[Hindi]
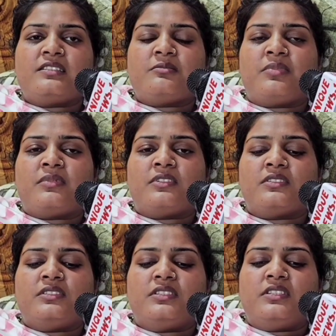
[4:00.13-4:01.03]
जब
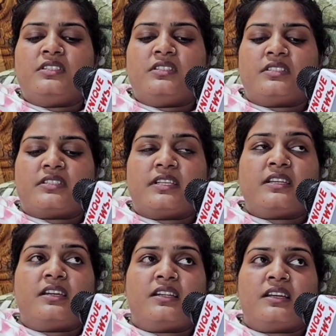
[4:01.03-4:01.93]
धीरे धीरे जैसे
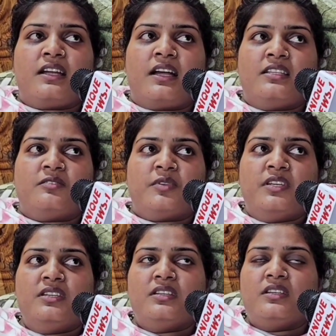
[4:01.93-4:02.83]
एक गाना गा ली मैं
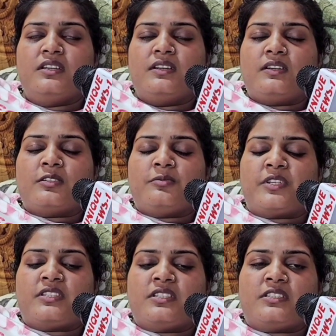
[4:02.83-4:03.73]
और
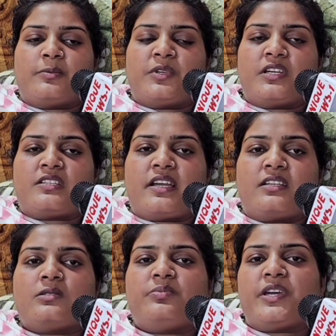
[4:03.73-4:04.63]
बढ़ते तब तक
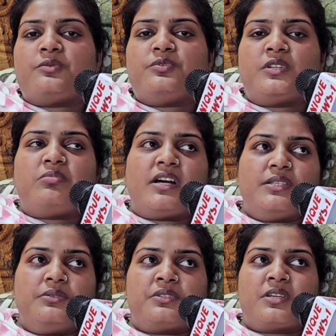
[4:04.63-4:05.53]
अचानक पैर पूरा
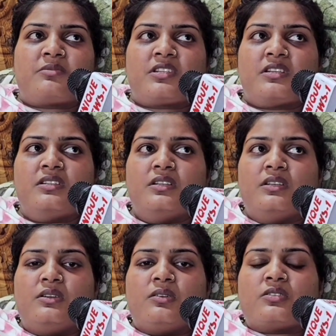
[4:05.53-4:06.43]
भारी हो गया मेरा
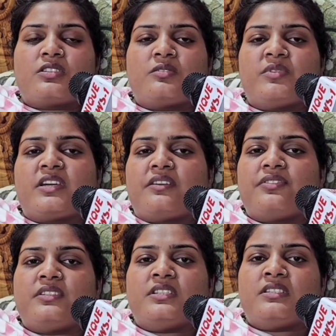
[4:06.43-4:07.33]
और सर में
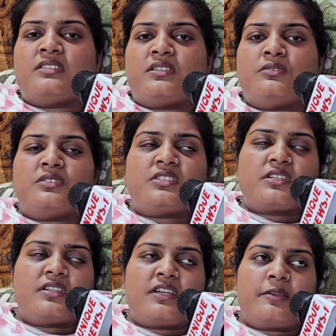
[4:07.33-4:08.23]
काफ़ी तेज़ दर्द और
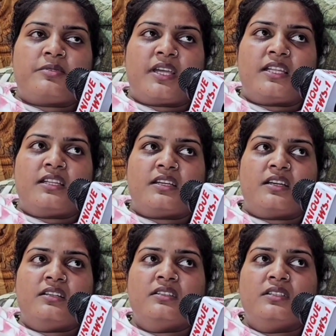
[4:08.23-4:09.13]
चक्कर टाइप से आने लगा तब